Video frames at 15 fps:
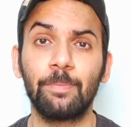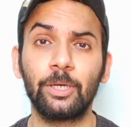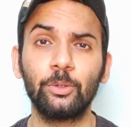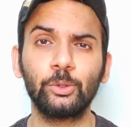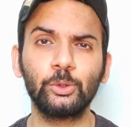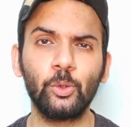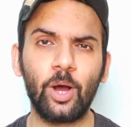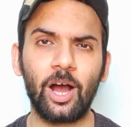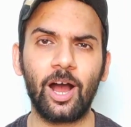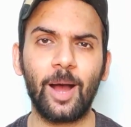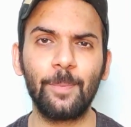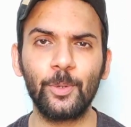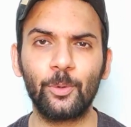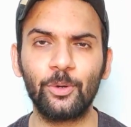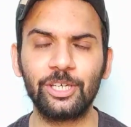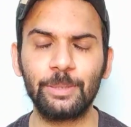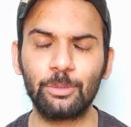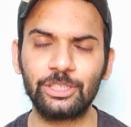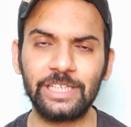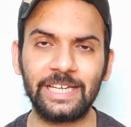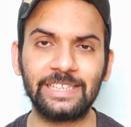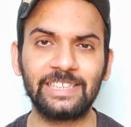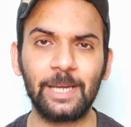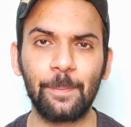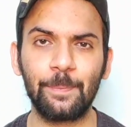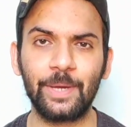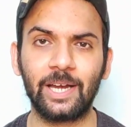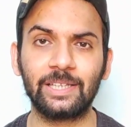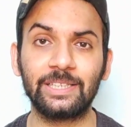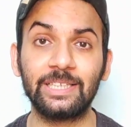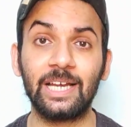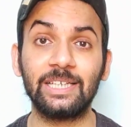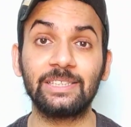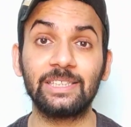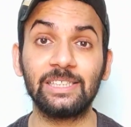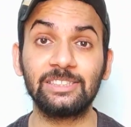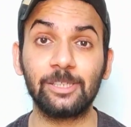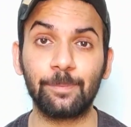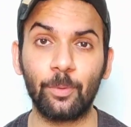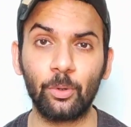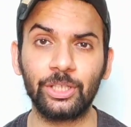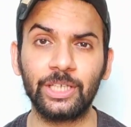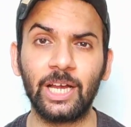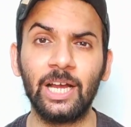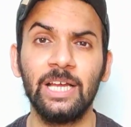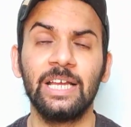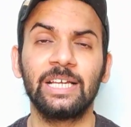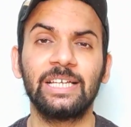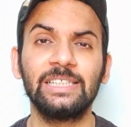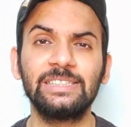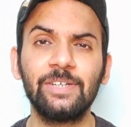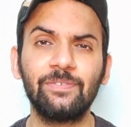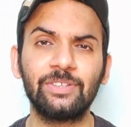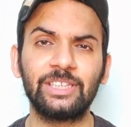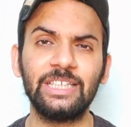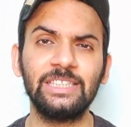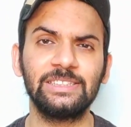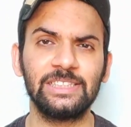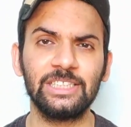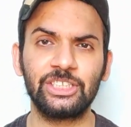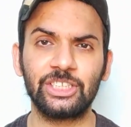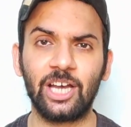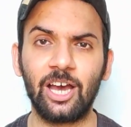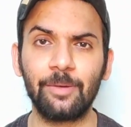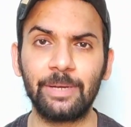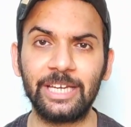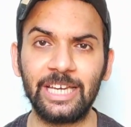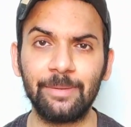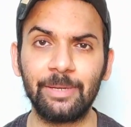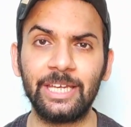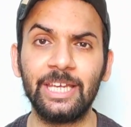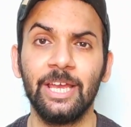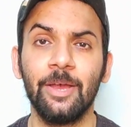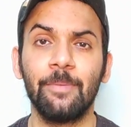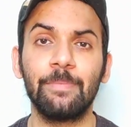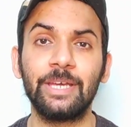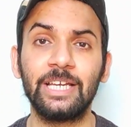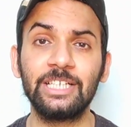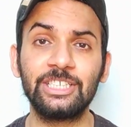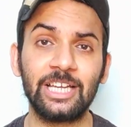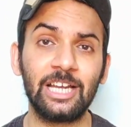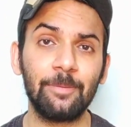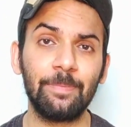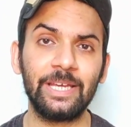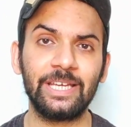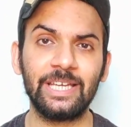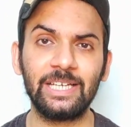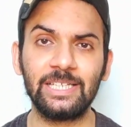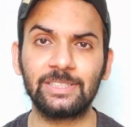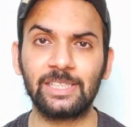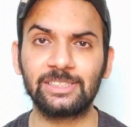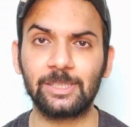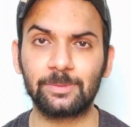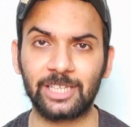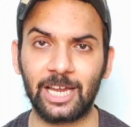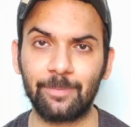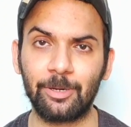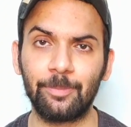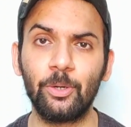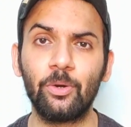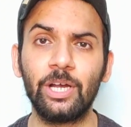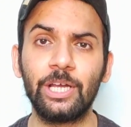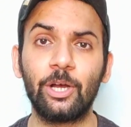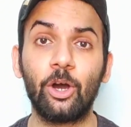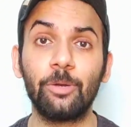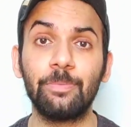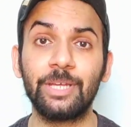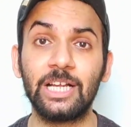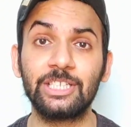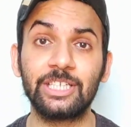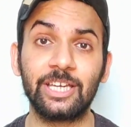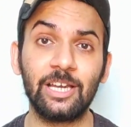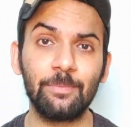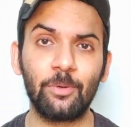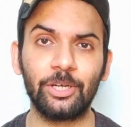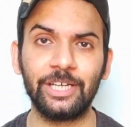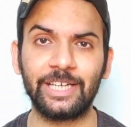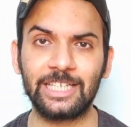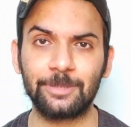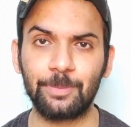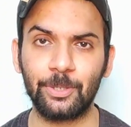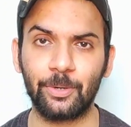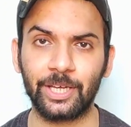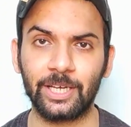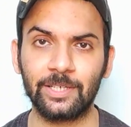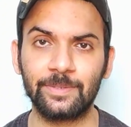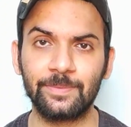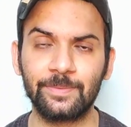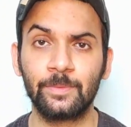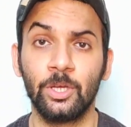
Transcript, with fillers: पर दोस्तों आप लोगों ने मुझे इतना प्यार दिया इतना सपोर्ट दिया कि सिर्फ तीन से चार महीने में ही मेरे चैनल पे एक हज़ार सब्सक्राइबर भी हो गए और मेरा चैनल मोनिटाइज भी हो गया